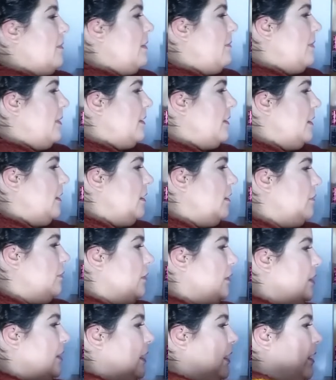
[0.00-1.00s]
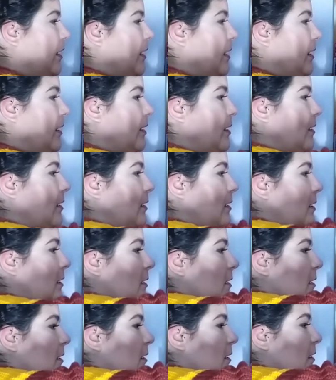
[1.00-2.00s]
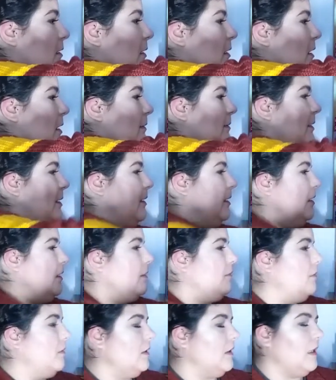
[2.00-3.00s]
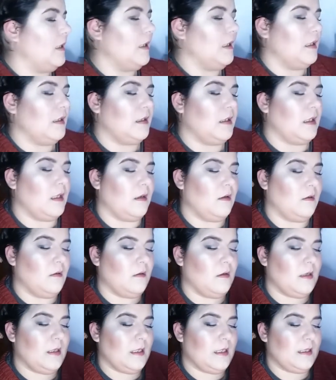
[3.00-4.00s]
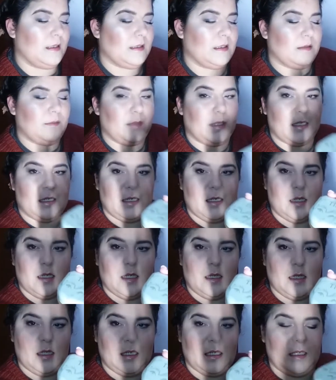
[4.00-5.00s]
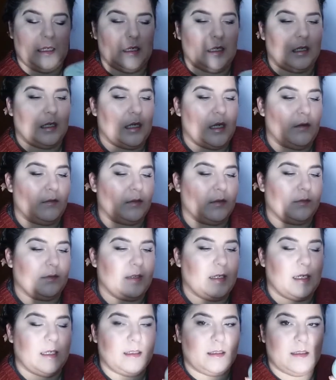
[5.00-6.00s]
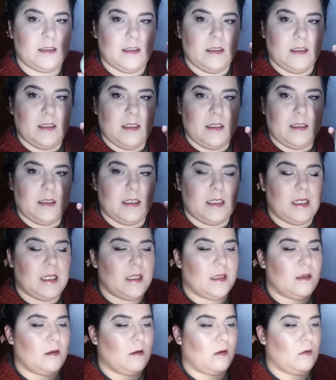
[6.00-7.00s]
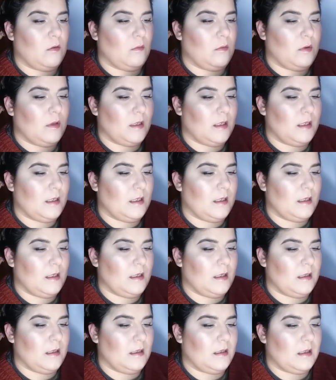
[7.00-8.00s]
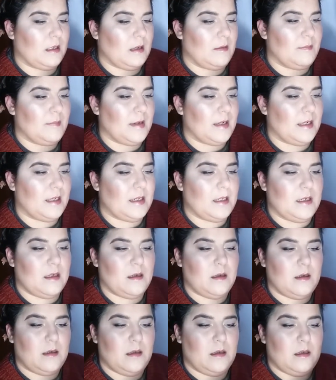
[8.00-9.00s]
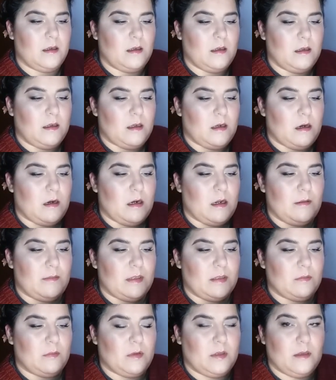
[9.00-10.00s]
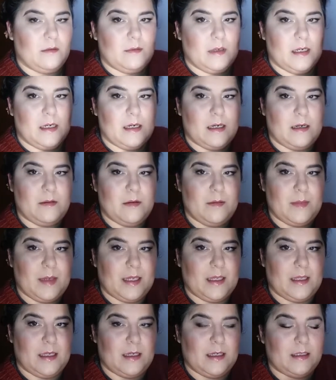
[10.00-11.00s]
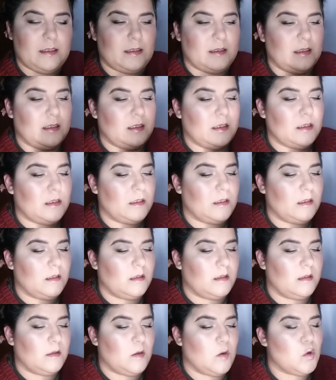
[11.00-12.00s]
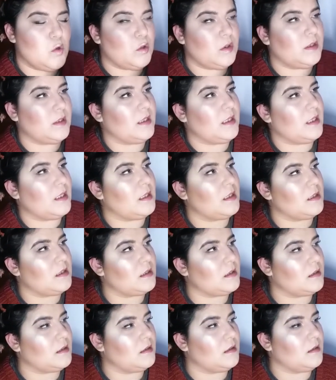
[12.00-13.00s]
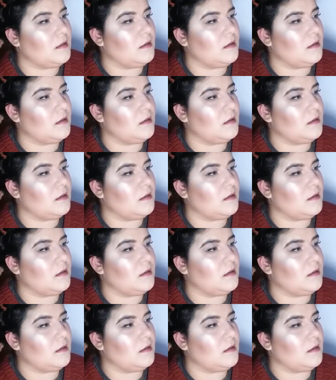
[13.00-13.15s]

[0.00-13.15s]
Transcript: también pestañas postizas. Las pestañas postizas tengo... Esta es mi caja de House of Lash de acción que hubo de, campanilla. Ahora mismo de baja gama me quedan estas. Ostras.